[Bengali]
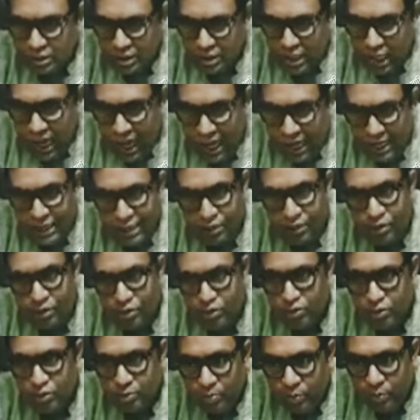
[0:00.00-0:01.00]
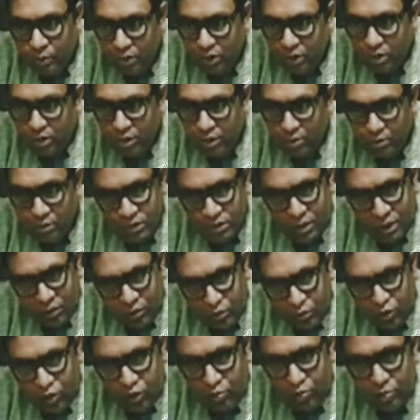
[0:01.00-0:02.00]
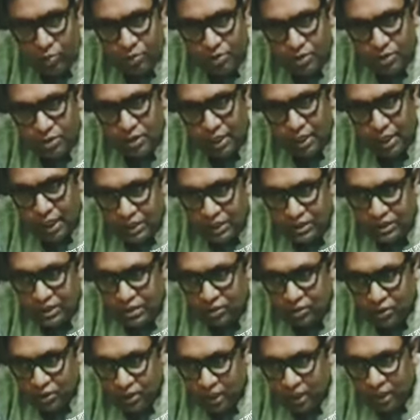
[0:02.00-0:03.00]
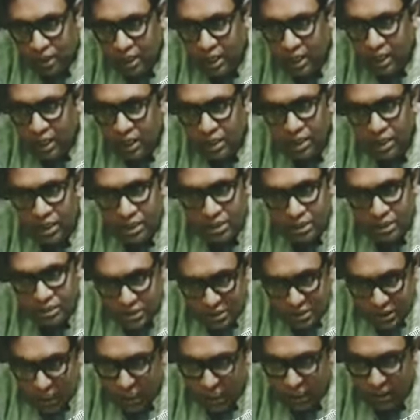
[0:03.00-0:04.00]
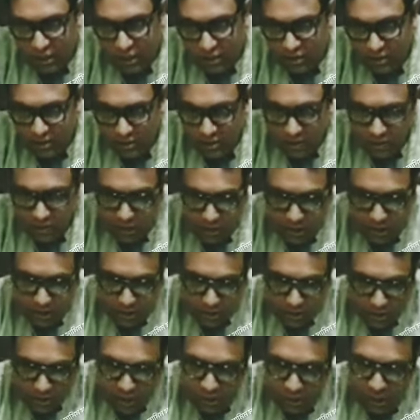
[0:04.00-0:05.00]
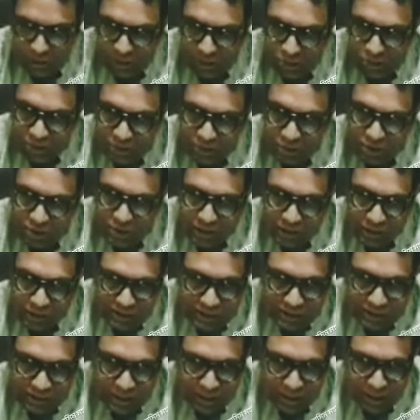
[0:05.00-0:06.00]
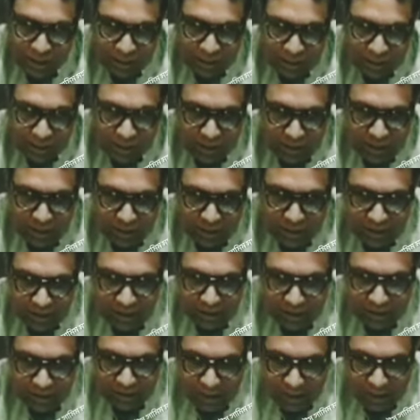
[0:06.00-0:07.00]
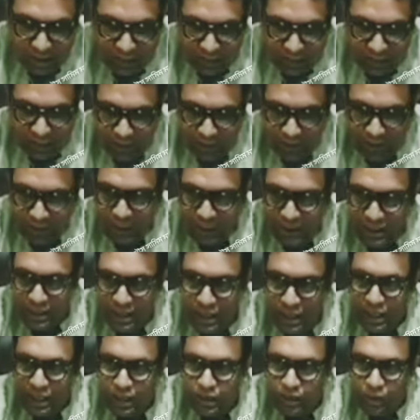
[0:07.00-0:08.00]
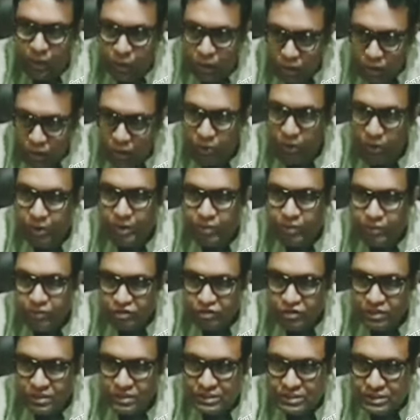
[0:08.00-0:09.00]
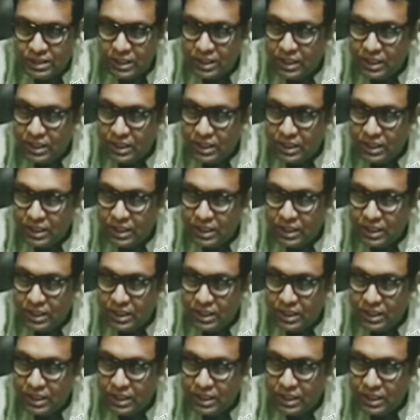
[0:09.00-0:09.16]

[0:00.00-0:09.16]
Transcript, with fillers: আইনগত পথ এবং সেটা পুনর্বিবেচনার আর্জি করাটা যায় দ্বিতীয় হচ্ছে যে আপনি যে অনগোয়িং প্রসেসে